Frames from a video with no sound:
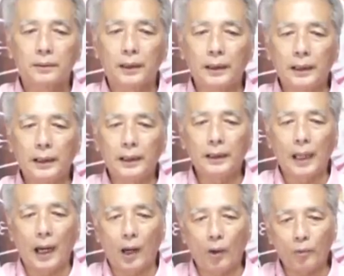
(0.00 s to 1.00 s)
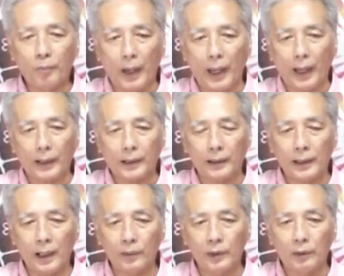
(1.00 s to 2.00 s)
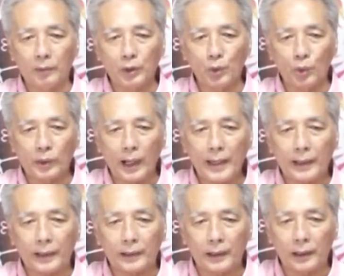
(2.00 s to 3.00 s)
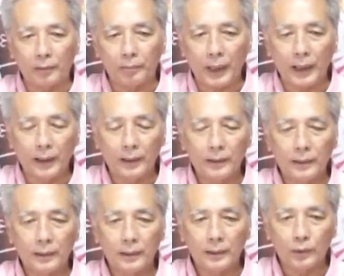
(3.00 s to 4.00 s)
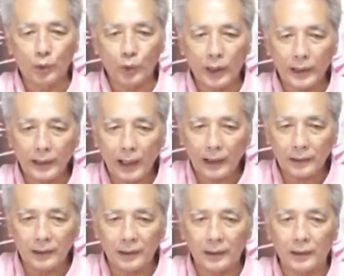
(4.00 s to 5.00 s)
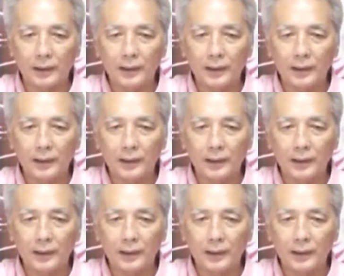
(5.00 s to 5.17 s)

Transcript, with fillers: ทีนี้ดาวแปดกับดาวหนึ่งมันอยู่ใกล้กันเกินไปอยู่ระยะที่